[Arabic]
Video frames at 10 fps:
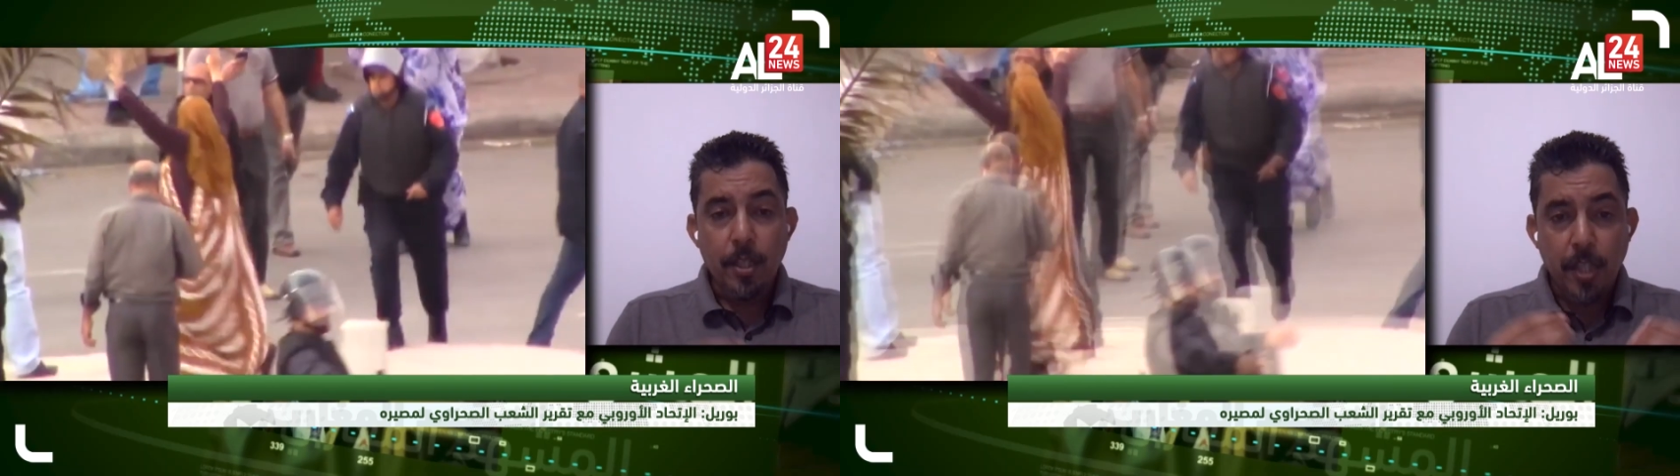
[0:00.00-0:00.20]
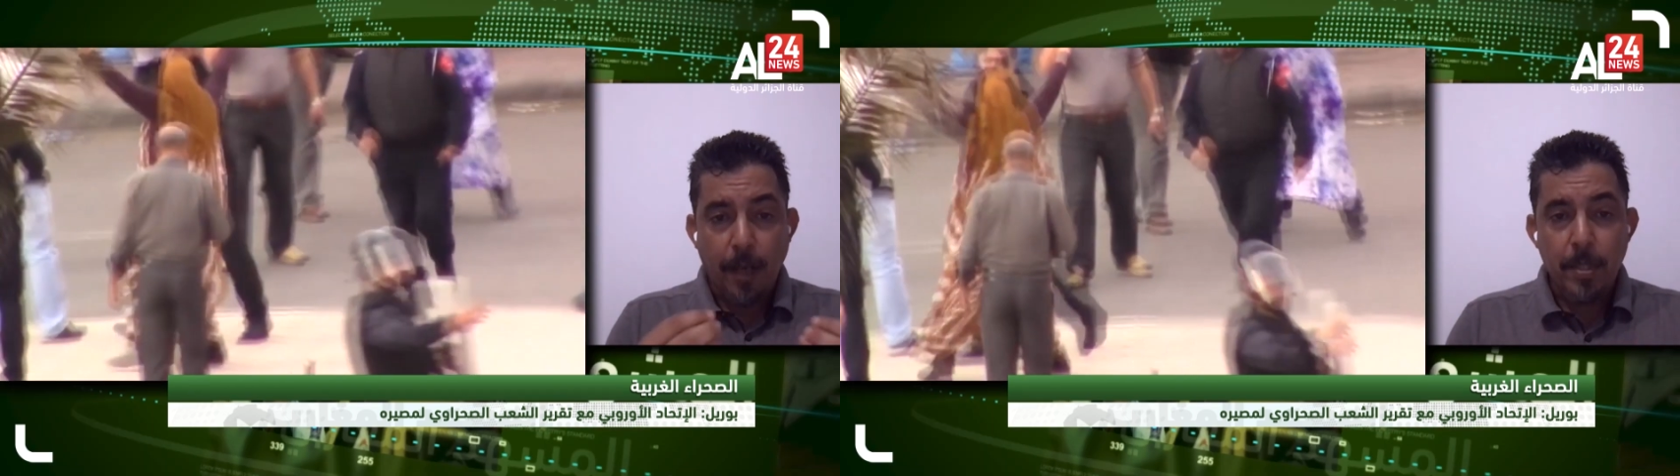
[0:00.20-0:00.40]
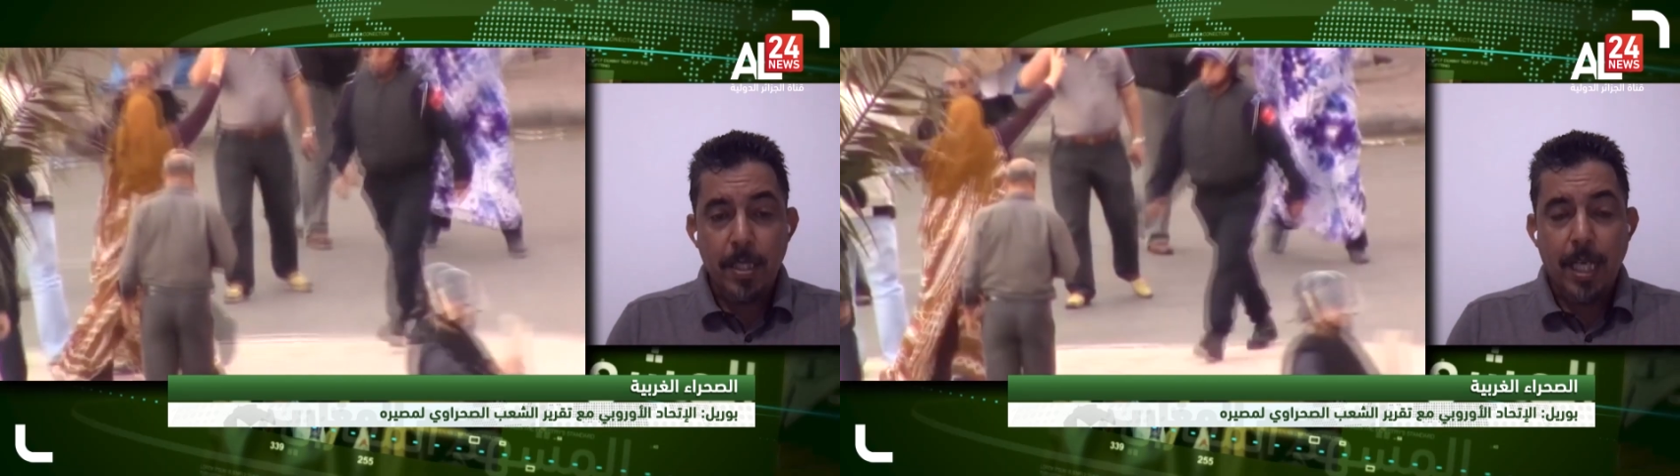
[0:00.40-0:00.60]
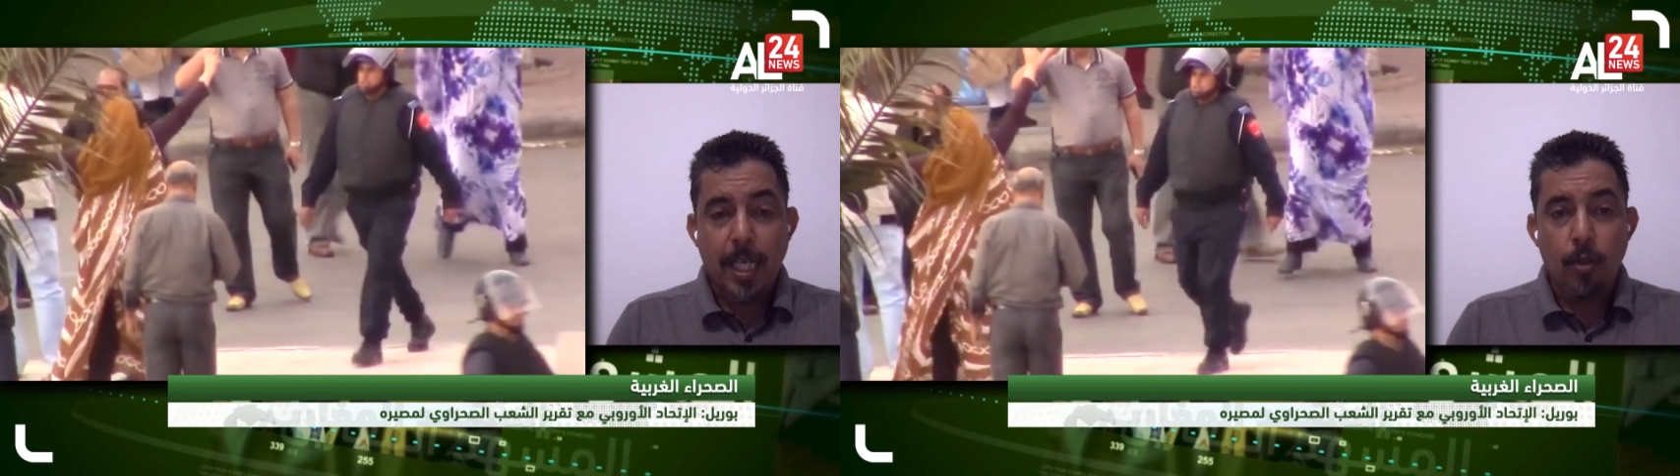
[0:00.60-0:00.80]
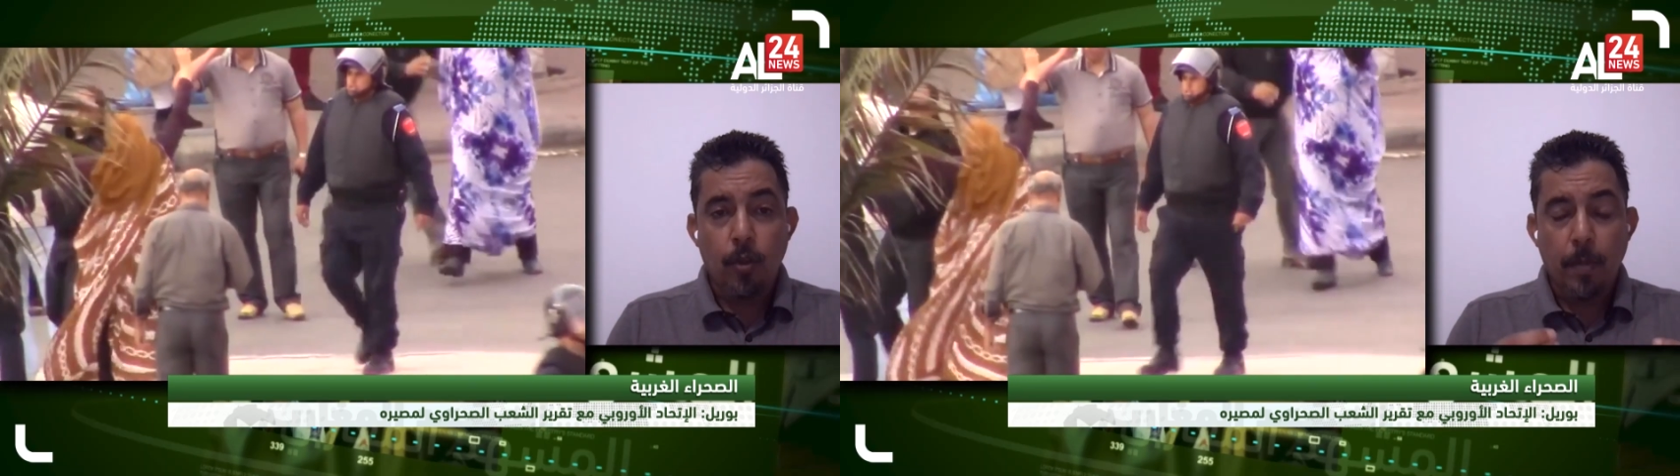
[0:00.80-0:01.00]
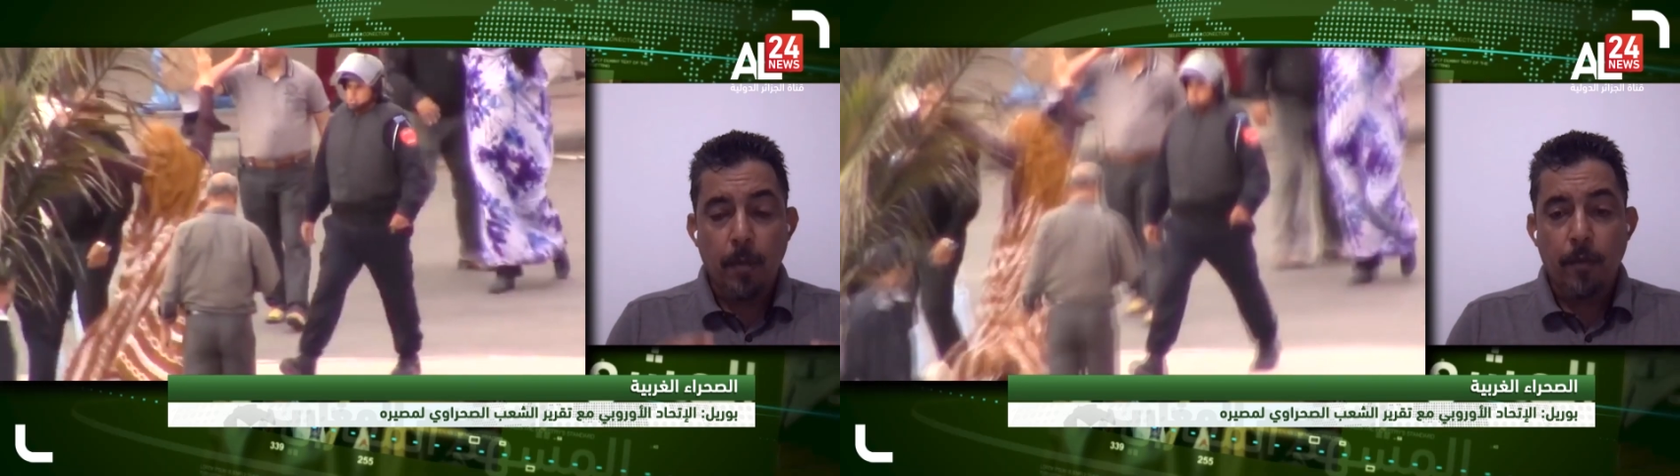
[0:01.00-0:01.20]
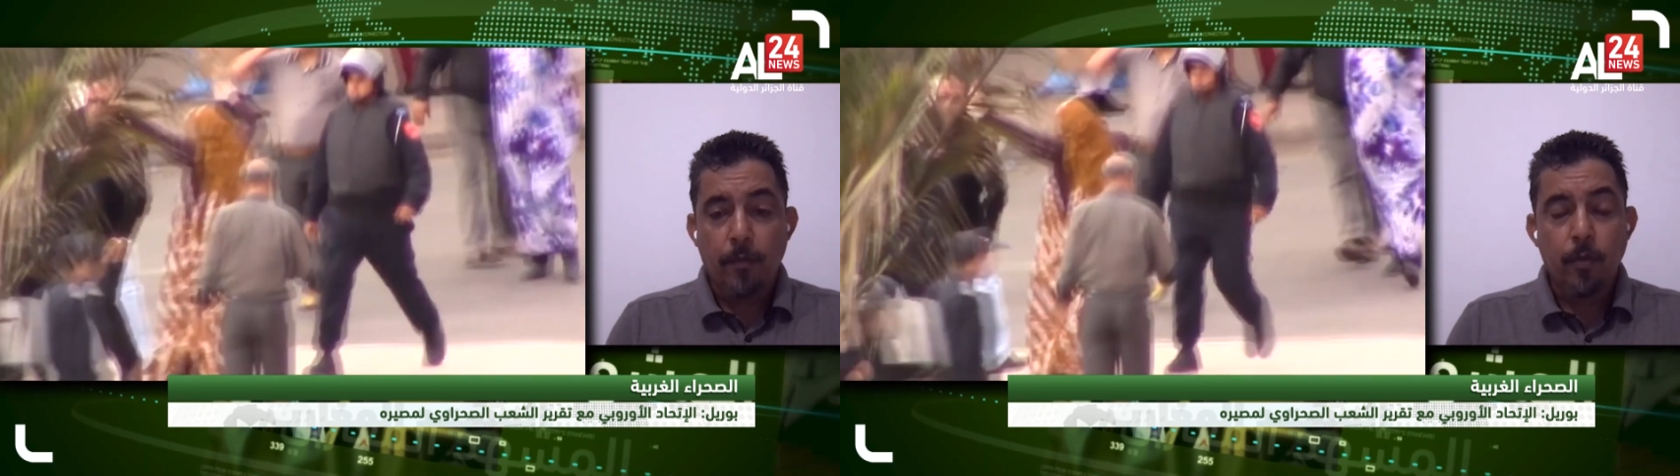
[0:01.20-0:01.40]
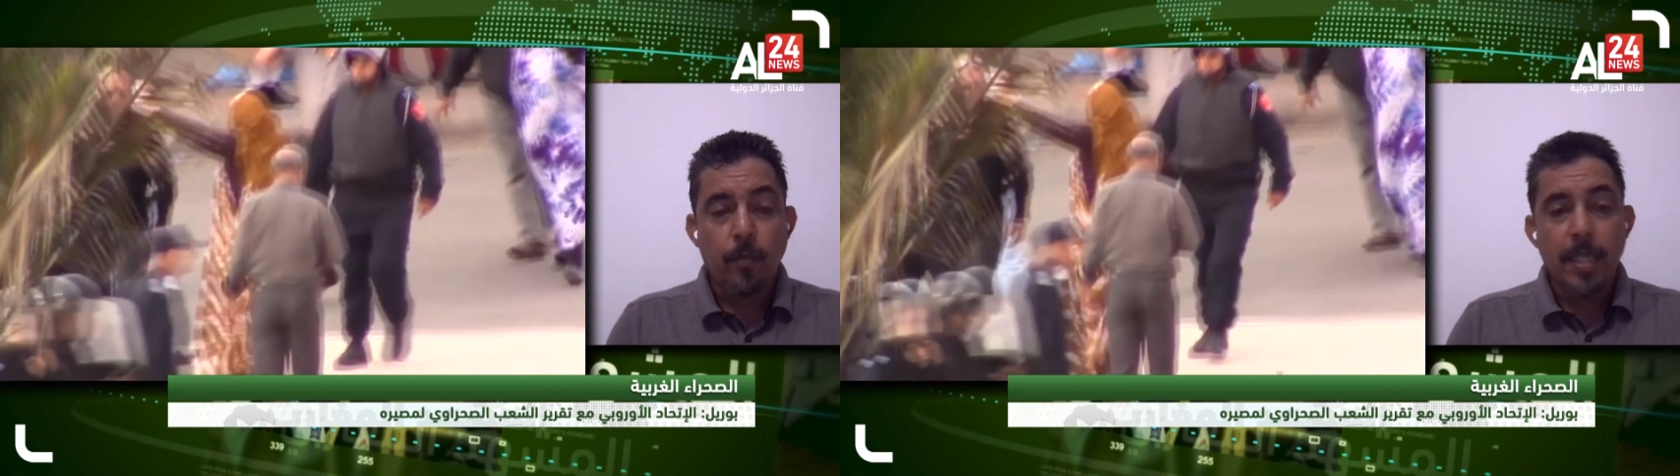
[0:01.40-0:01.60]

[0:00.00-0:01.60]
الشعب الصحراوي بالمفهوم